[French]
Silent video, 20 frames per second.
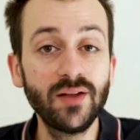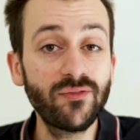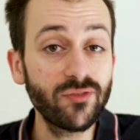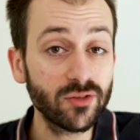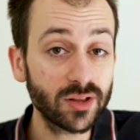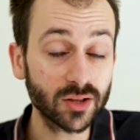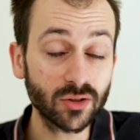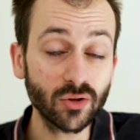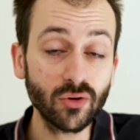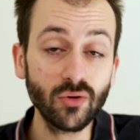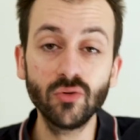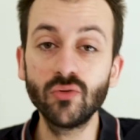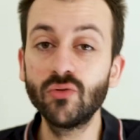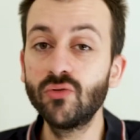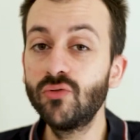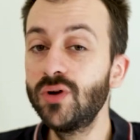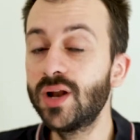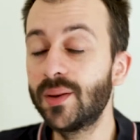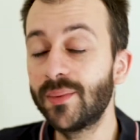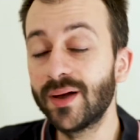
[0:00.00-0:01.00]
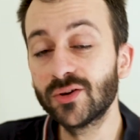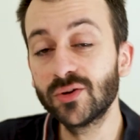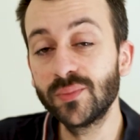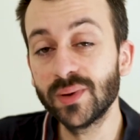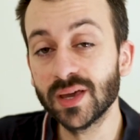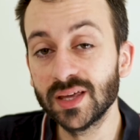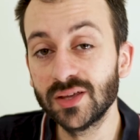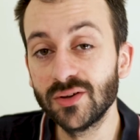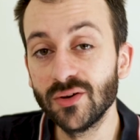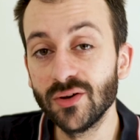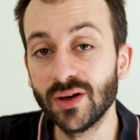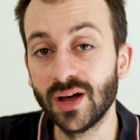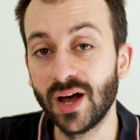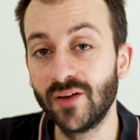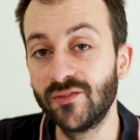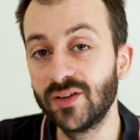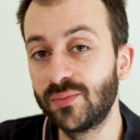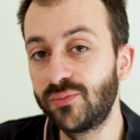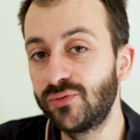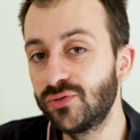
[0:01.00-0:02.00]
Il fut un temps où la marque Behringer
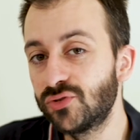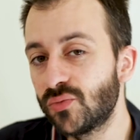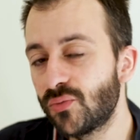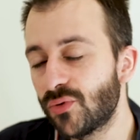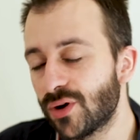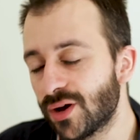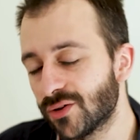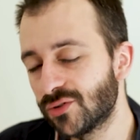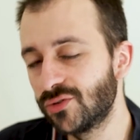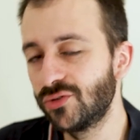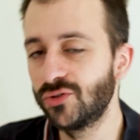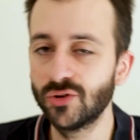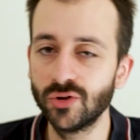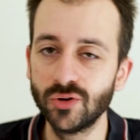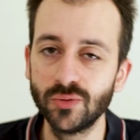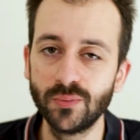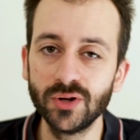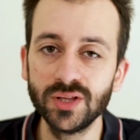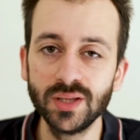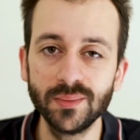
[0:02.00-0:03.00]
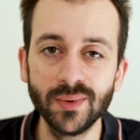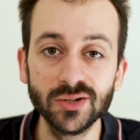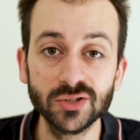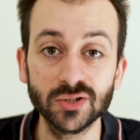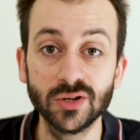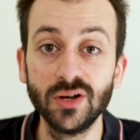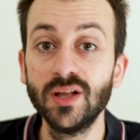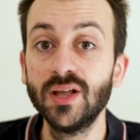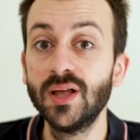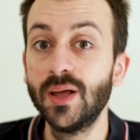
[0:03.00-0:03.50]
avait plus ou moins une bonne image,